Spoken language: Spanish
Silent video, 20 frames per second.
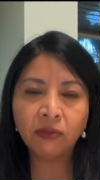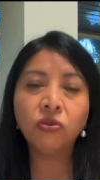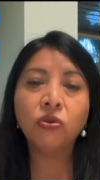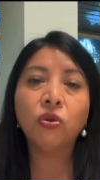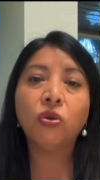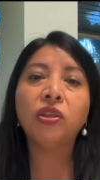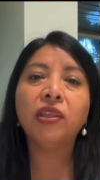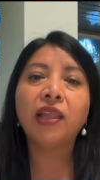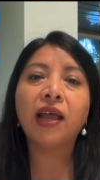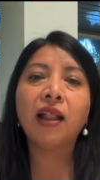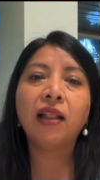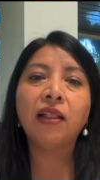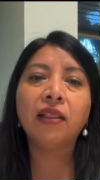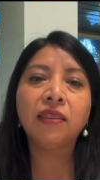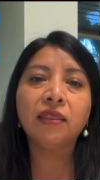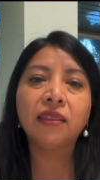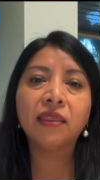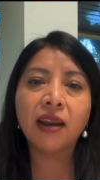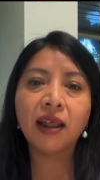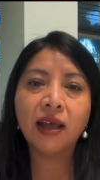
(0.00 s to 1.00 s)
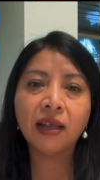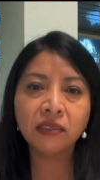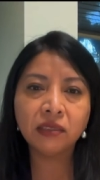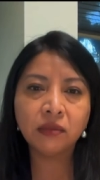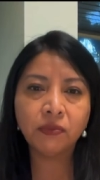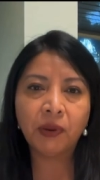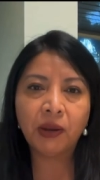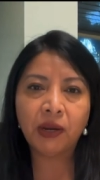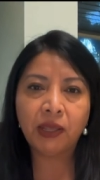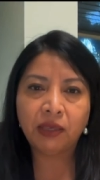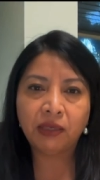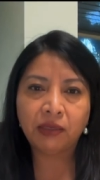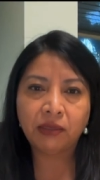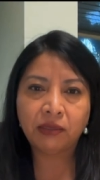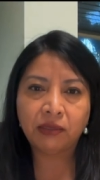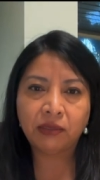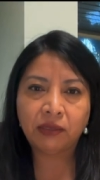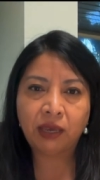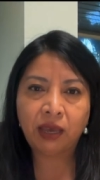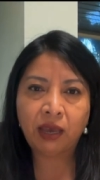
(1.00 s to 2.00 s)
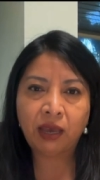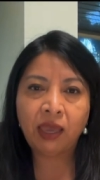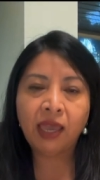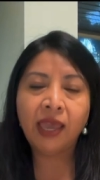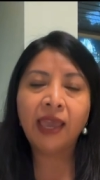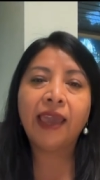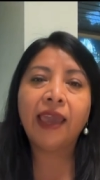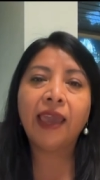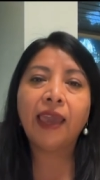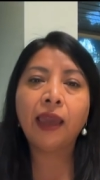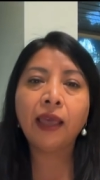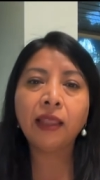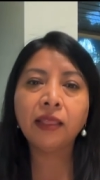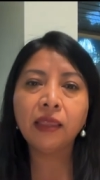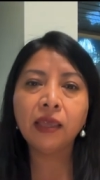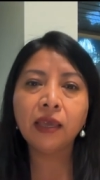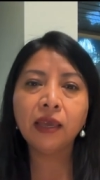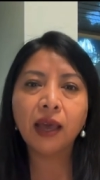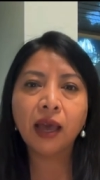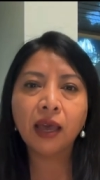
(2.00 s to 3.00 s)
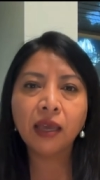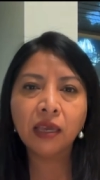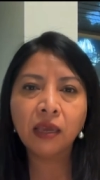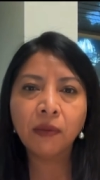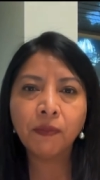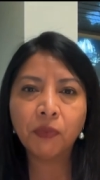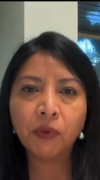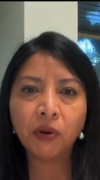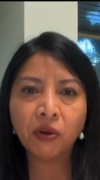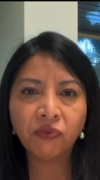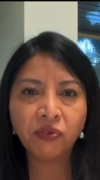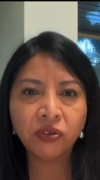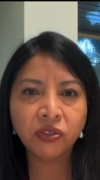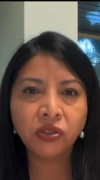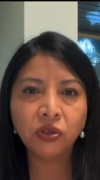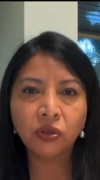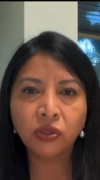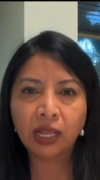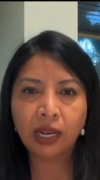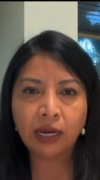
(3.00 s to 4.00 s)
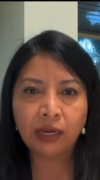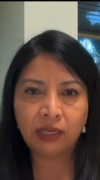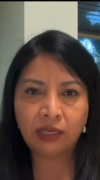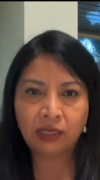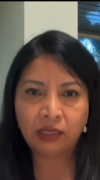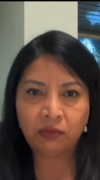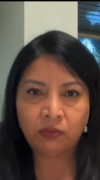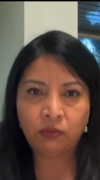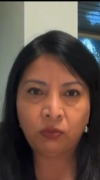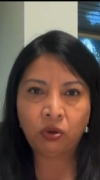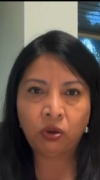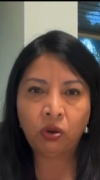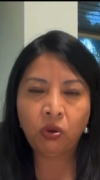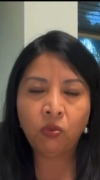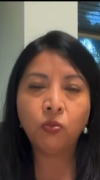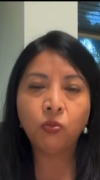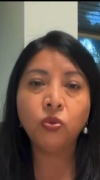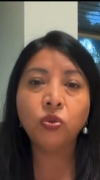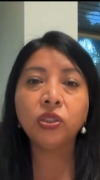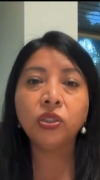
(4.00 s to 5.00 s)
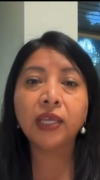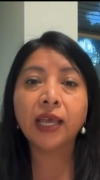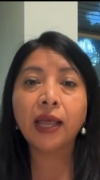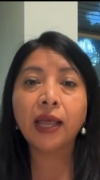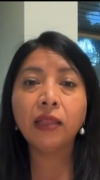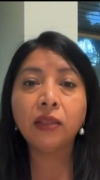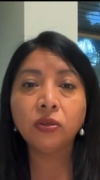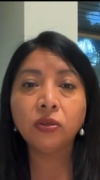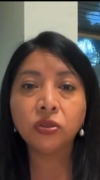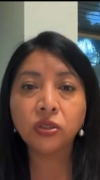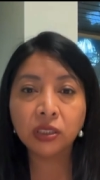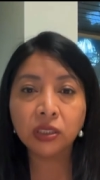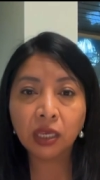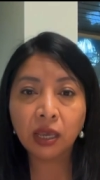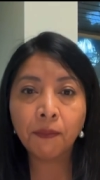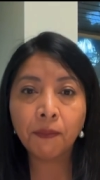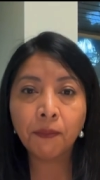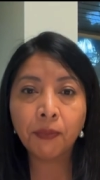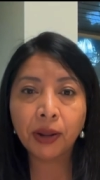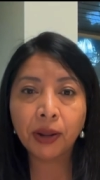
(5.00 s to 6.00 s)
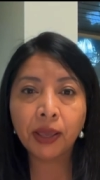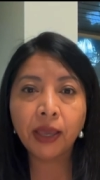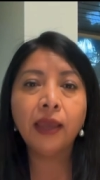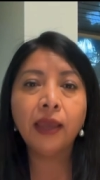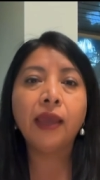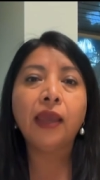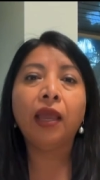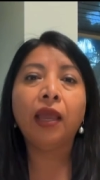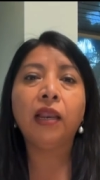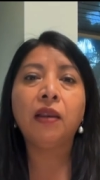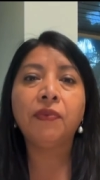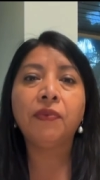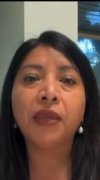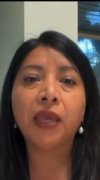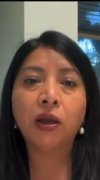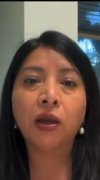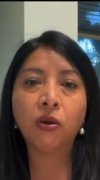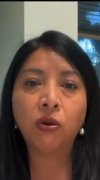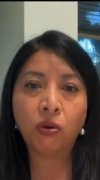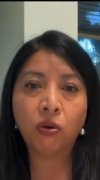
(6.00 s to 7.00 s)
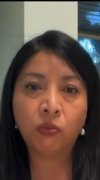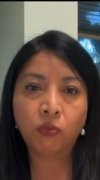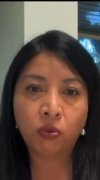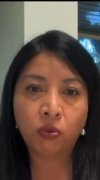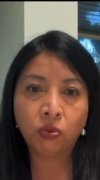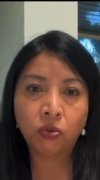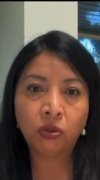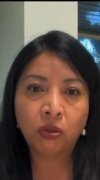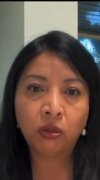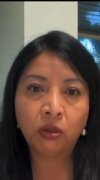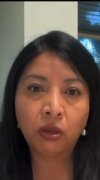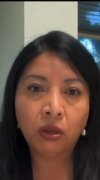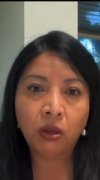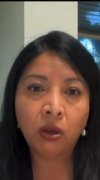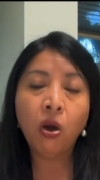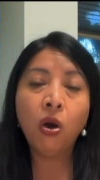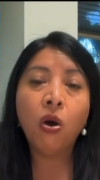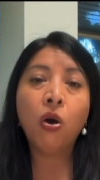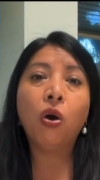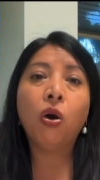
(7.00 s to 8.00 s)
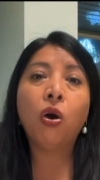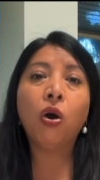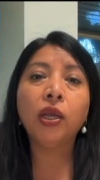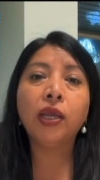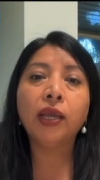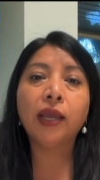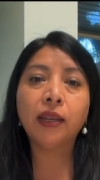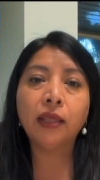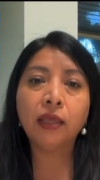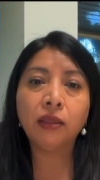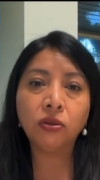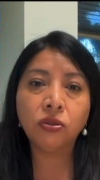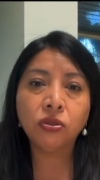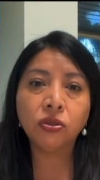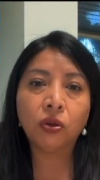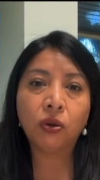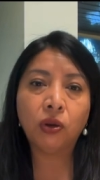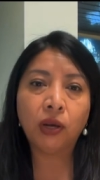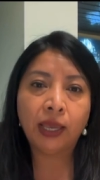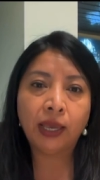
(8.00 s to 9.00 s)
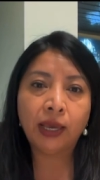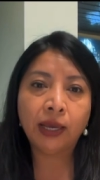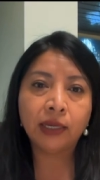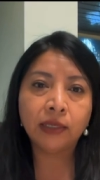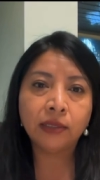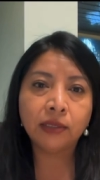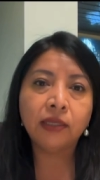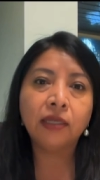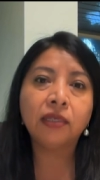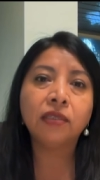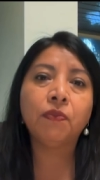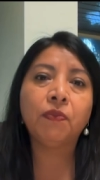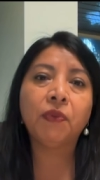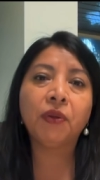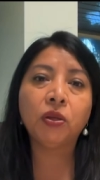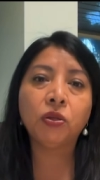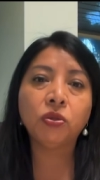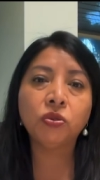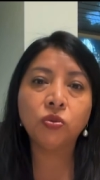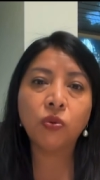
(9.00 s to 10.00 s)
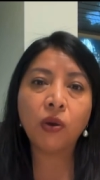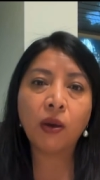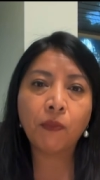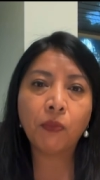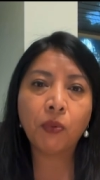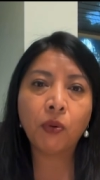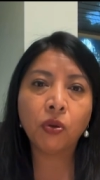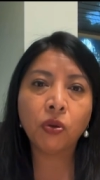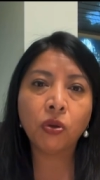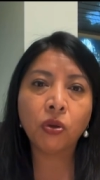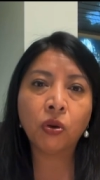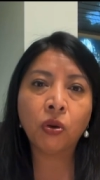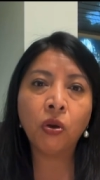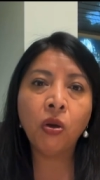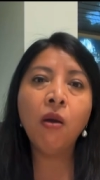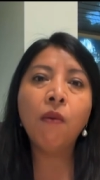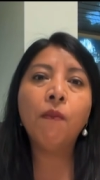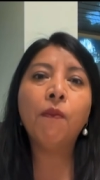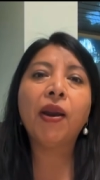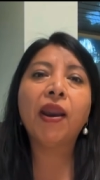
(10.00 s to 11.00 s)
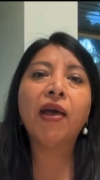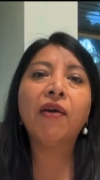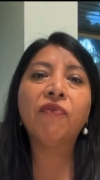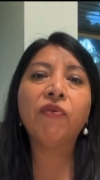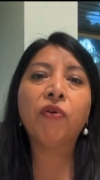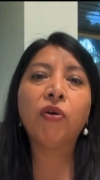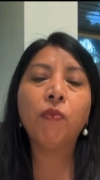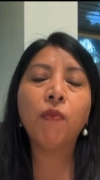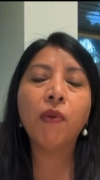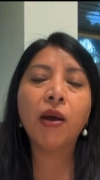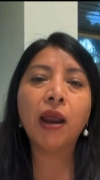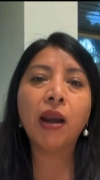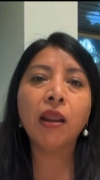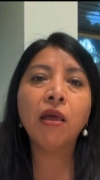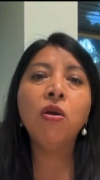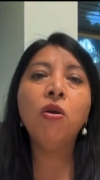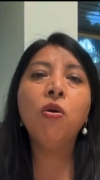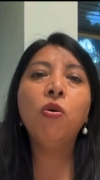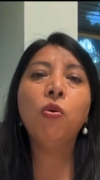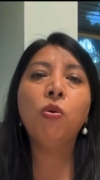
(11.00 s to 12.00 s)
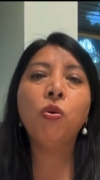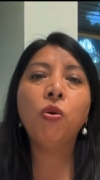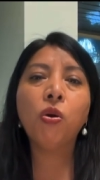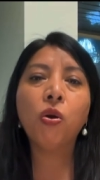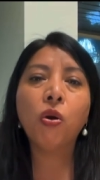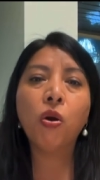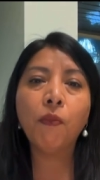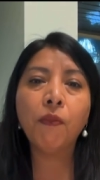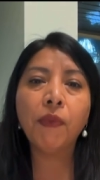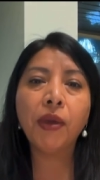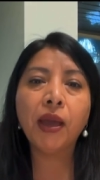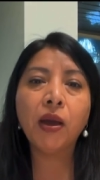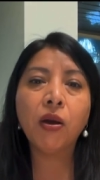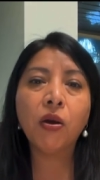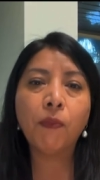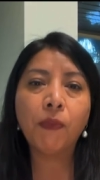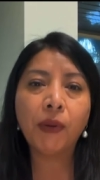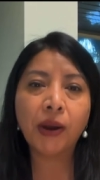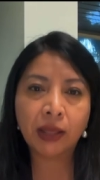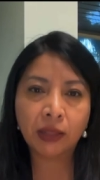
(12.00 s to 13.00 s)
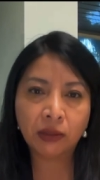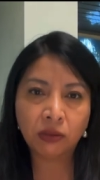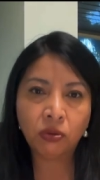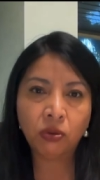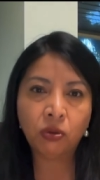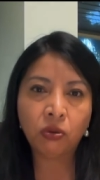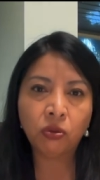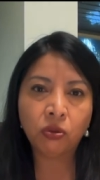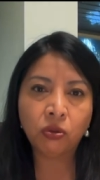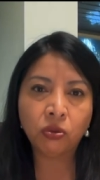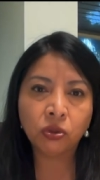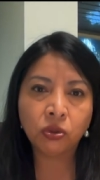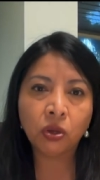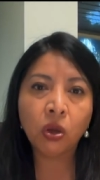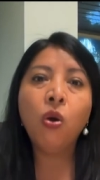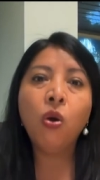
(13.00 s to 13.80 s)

total transparencia, ética y profesionalismo, buscando siempre el bien común. Hoy, queridos colegas, les pido su apoyo para formar un comego para todos,